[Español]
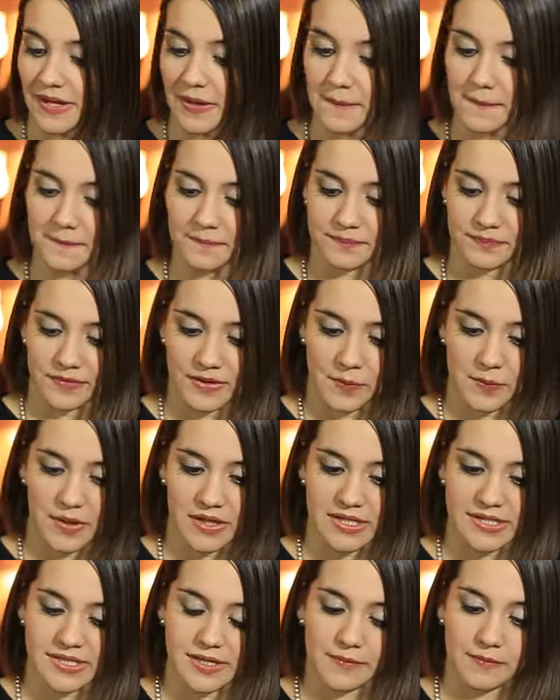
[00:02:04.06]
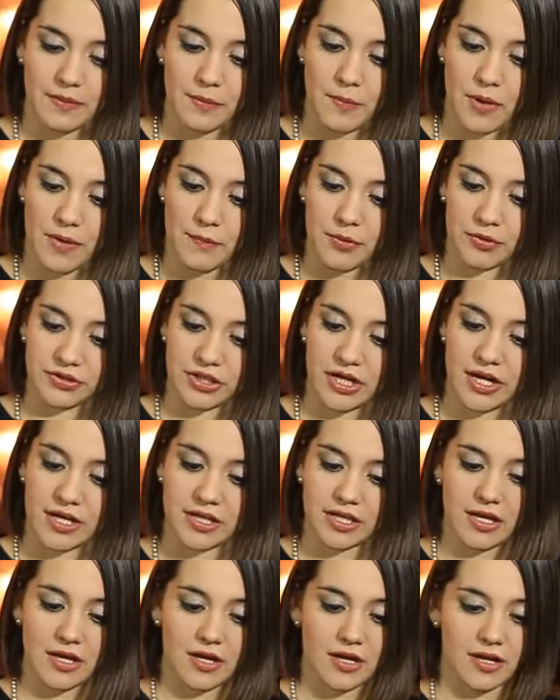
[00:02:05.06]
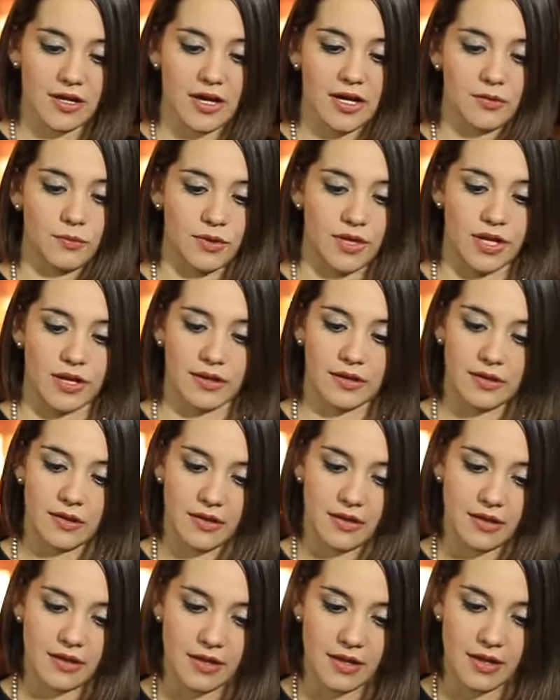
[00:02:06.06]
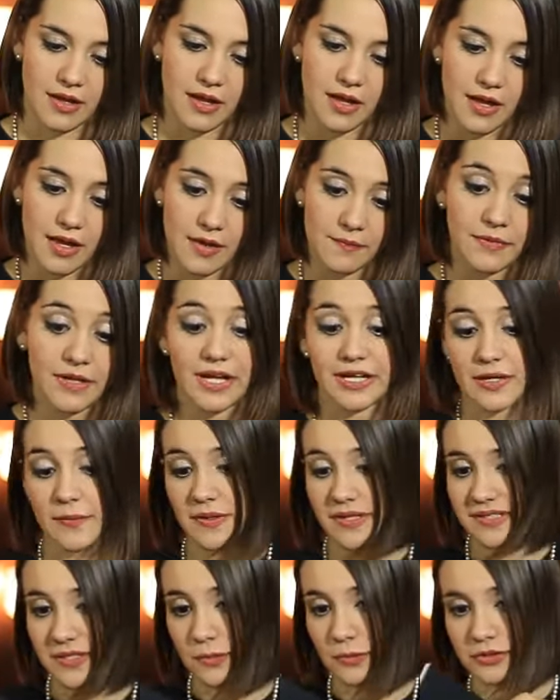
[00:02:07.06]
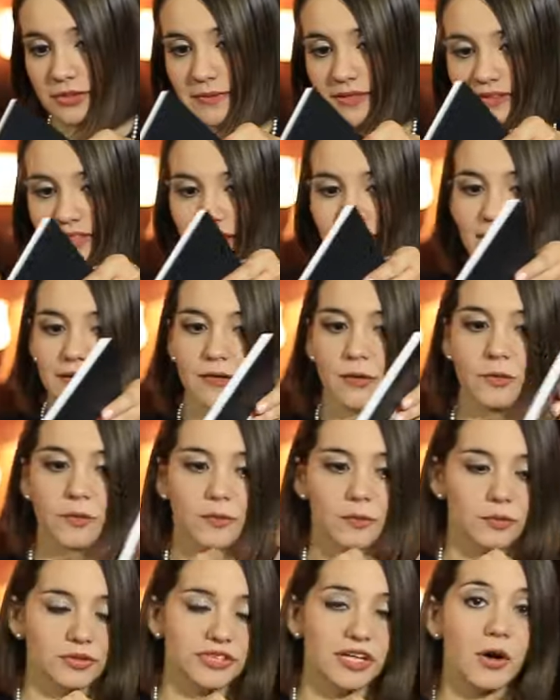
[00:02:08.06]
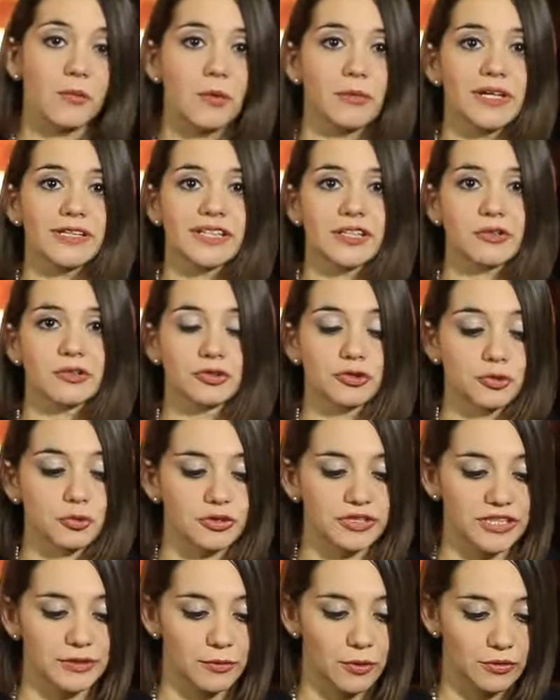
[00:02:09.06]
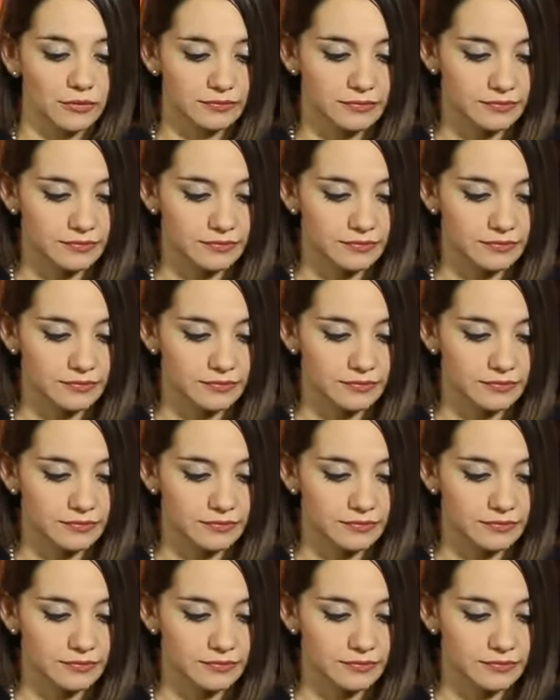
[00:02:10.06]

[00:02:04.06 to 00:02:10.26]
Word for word: ¿Bien? ¿Parece? Vamos a mostrar aquí a algunas Mira, ¿qué parece justamente Gustavo Poblete constructivo?